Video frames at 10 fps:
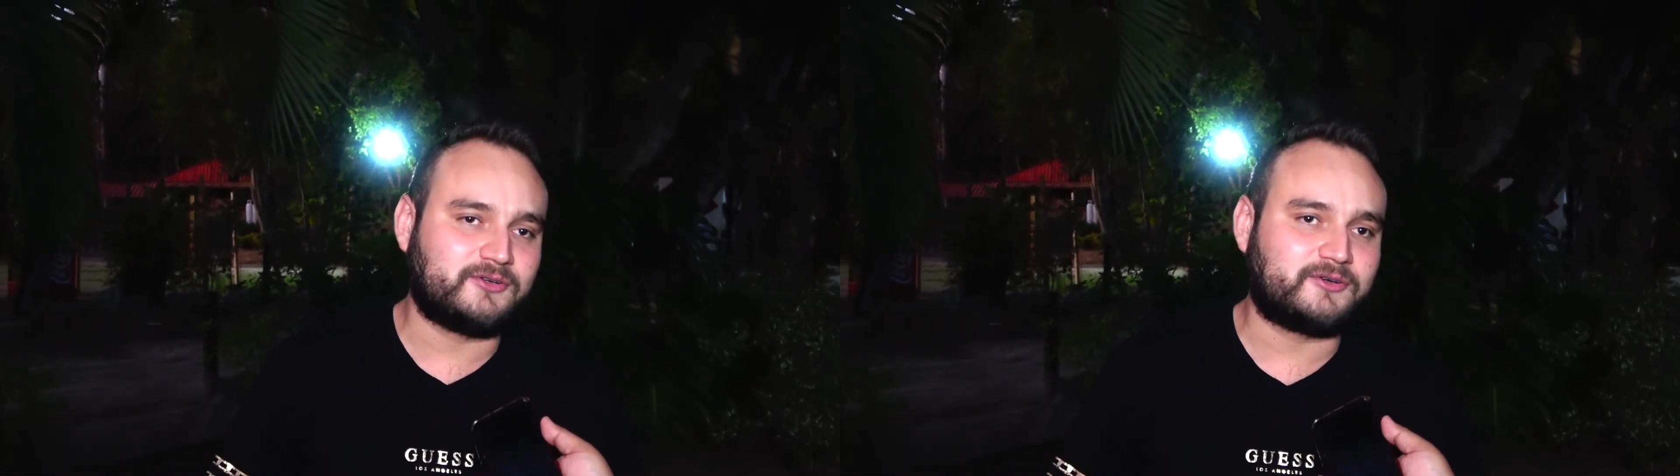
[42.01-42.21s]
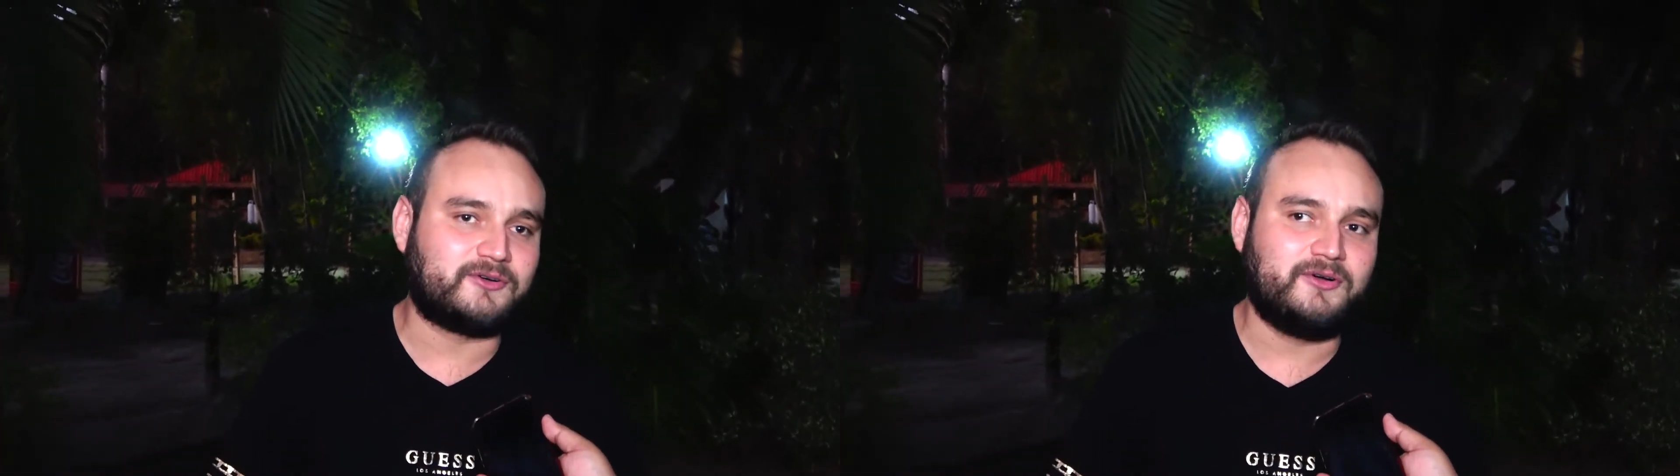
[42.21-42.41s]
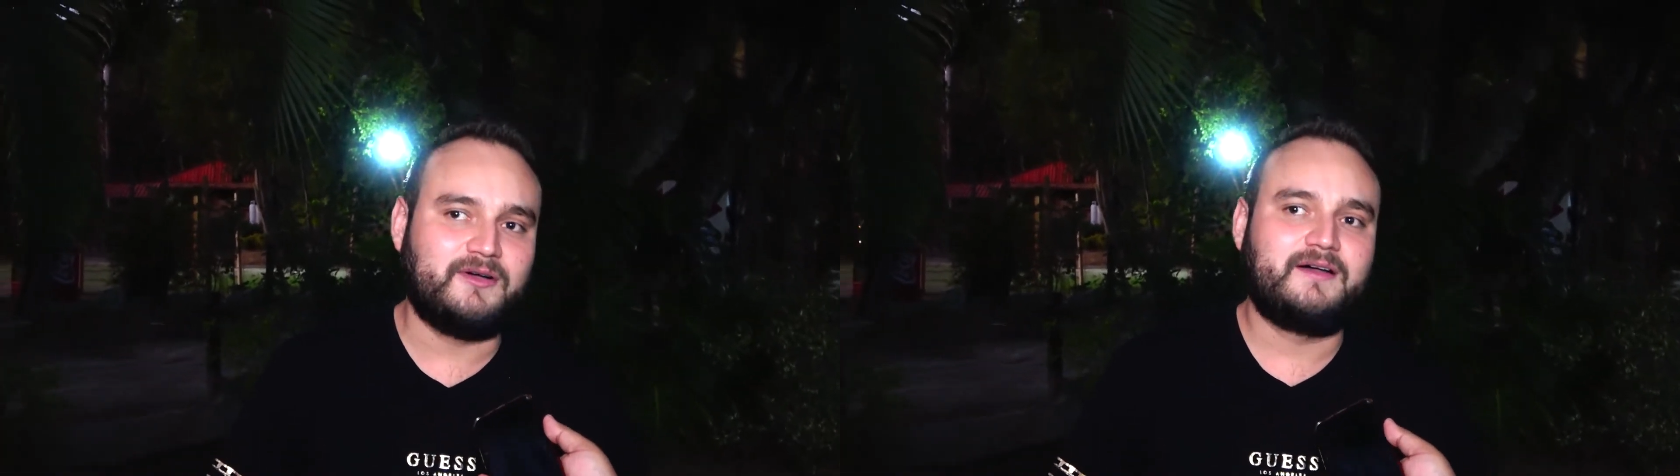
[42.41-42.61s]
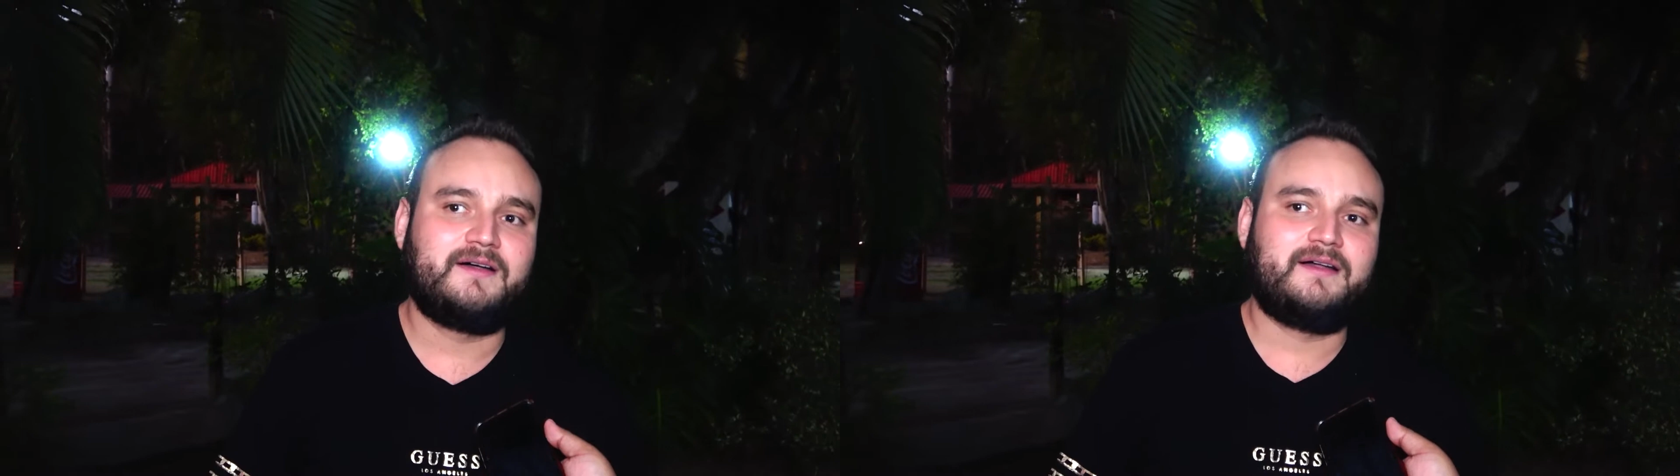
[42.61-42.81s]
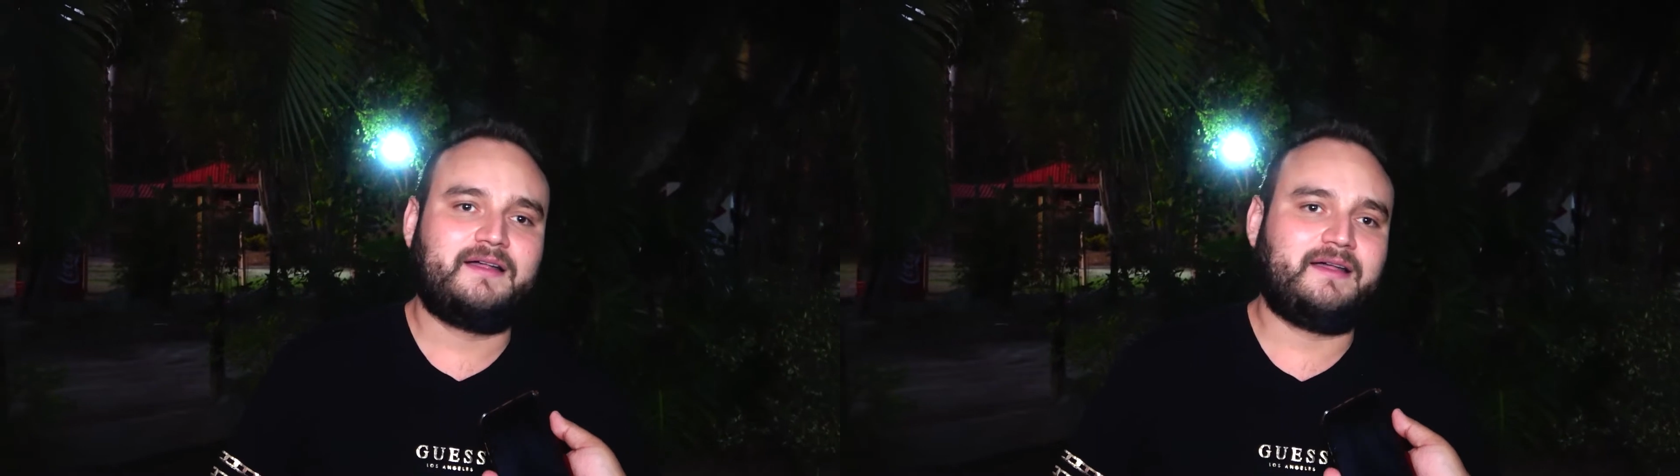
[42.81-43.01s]
toco.
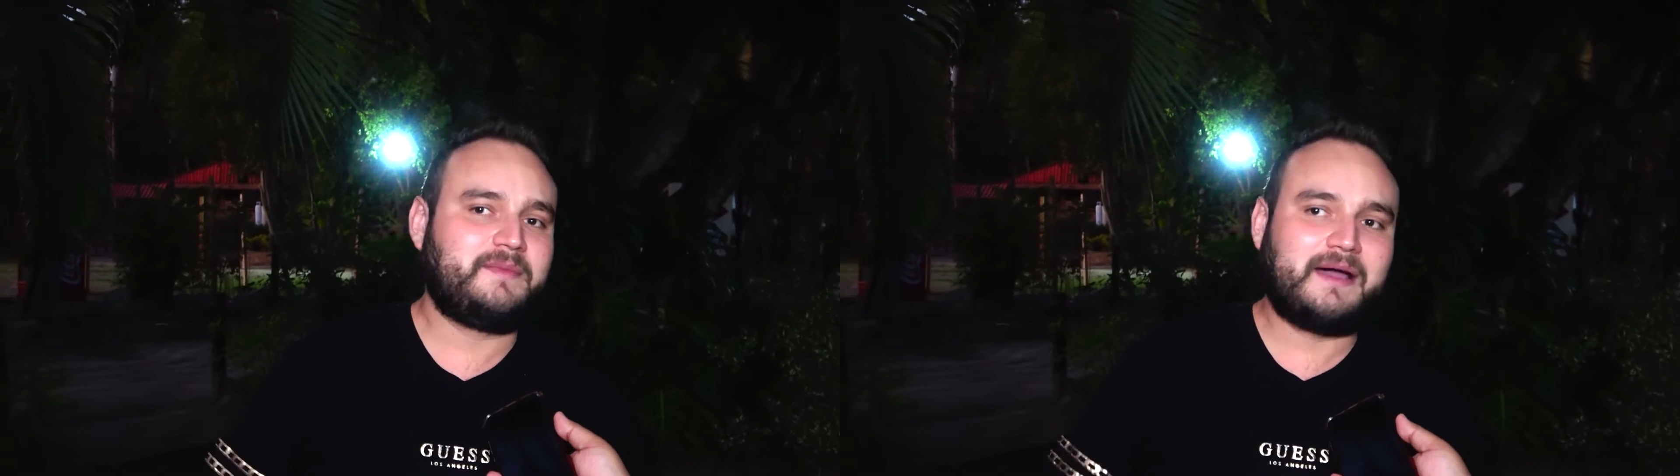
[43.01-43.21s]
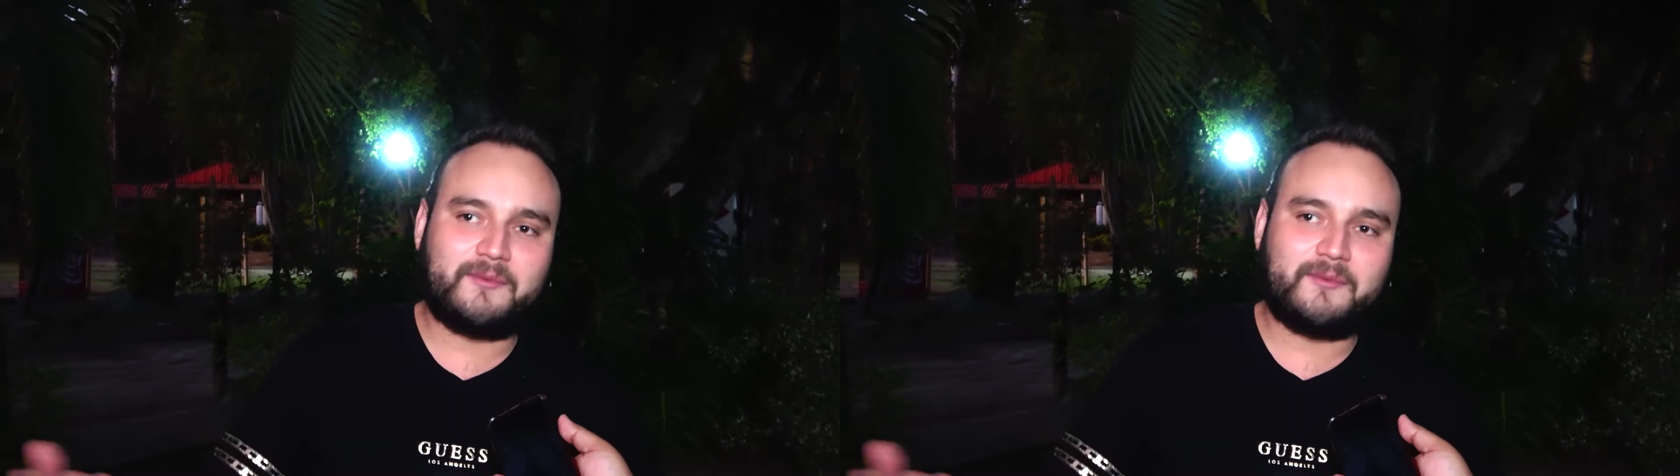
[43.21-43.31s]
Eh, mi